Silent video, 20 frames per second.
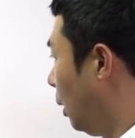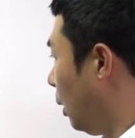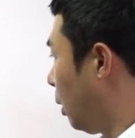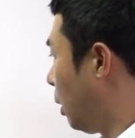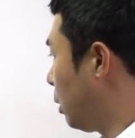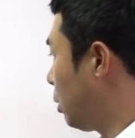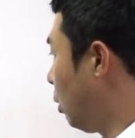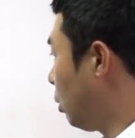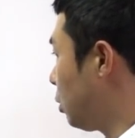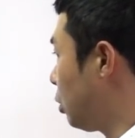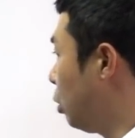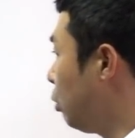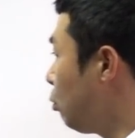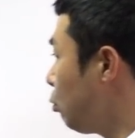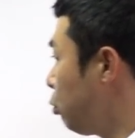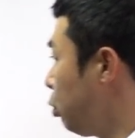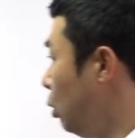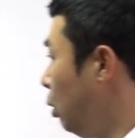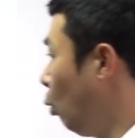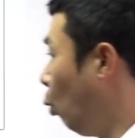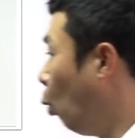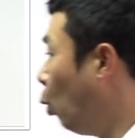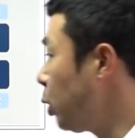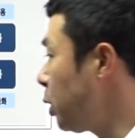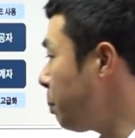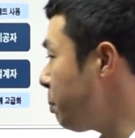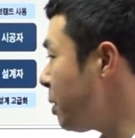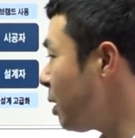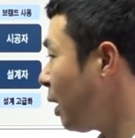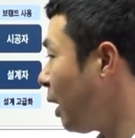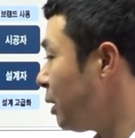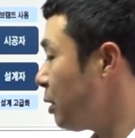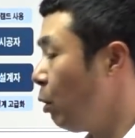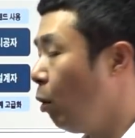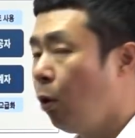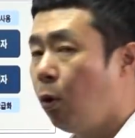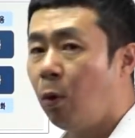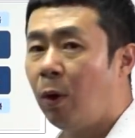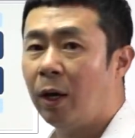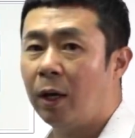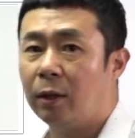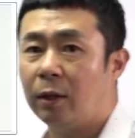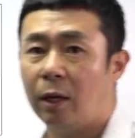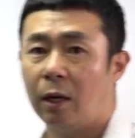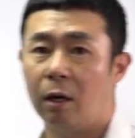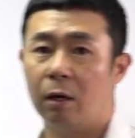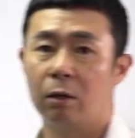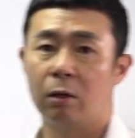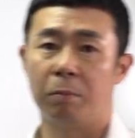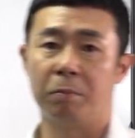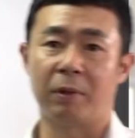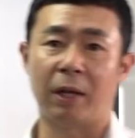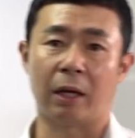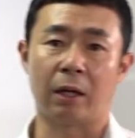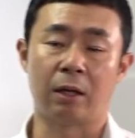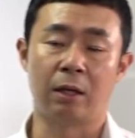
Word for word: 그래서 층수는 오십 층까지 허용하겠다라는 겁니다.